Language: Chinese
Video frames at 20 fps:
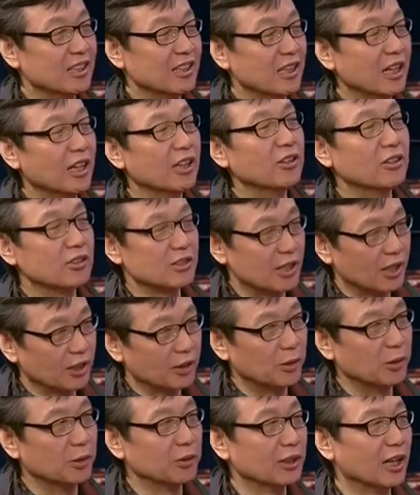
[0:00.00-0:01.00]
也有互相
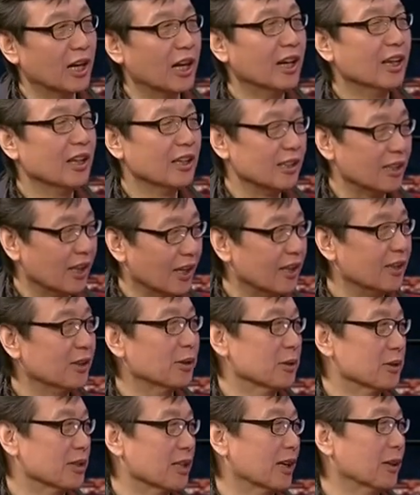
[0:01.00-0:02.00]
特支理，也
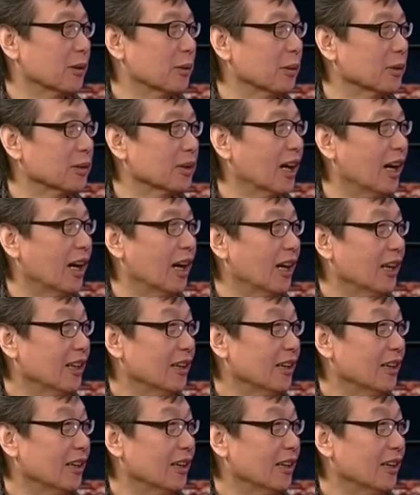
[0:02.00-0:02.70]
有成功的，